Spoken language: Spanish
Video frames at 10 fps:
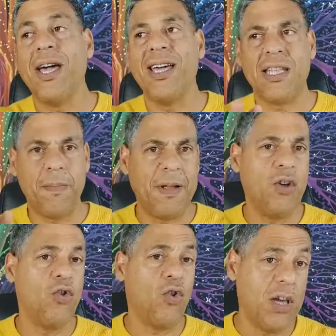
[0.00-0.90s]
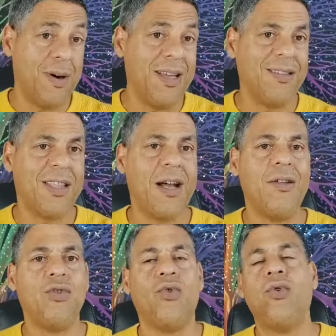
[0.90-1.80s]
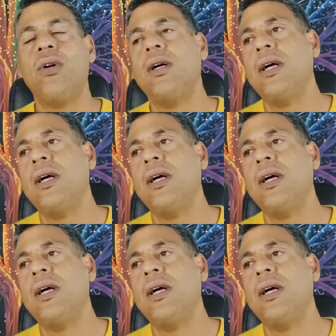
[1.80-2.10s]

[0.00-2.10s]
en este periodo que va entrando